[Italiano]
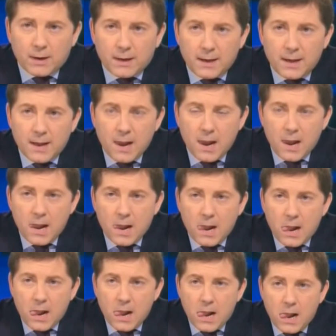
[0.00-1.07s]
Eh?
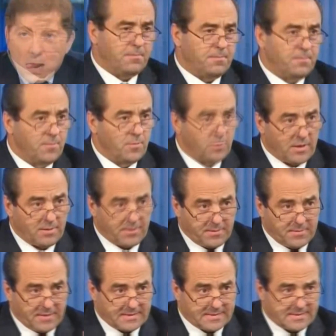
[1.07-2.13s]
Una
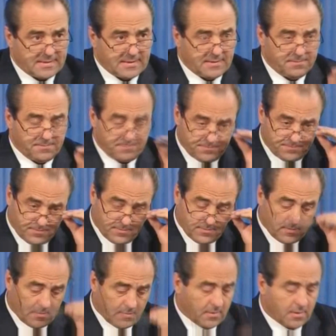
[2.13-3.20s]
premessa,
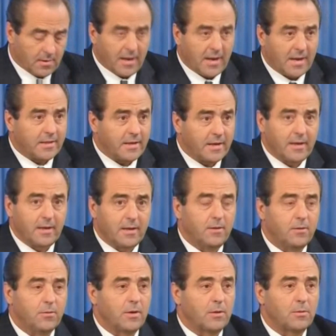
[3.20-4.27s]
ed è
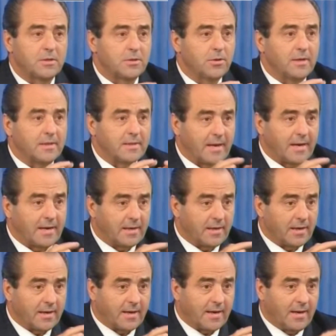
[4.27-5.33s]
una questione
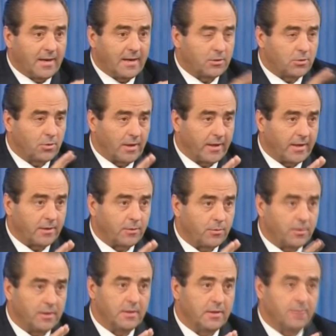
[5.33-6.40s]
tecnica che ha letto lei,
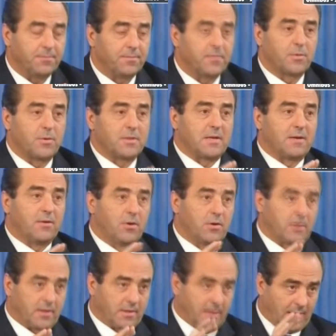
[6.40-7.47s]
quindi dalla
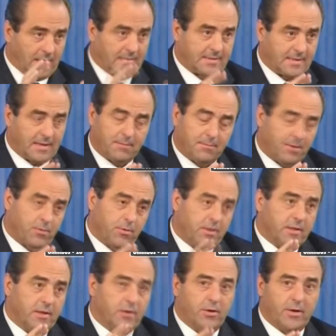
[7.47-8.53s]
stampa, volta, dalla stampa
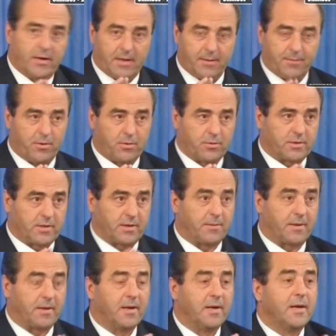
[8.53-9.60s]
quindi non è che può accusare
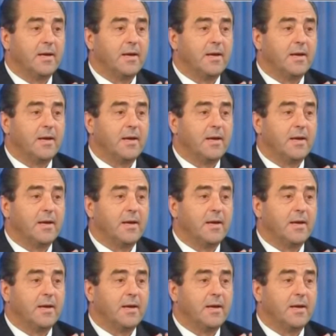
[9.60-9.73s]
me.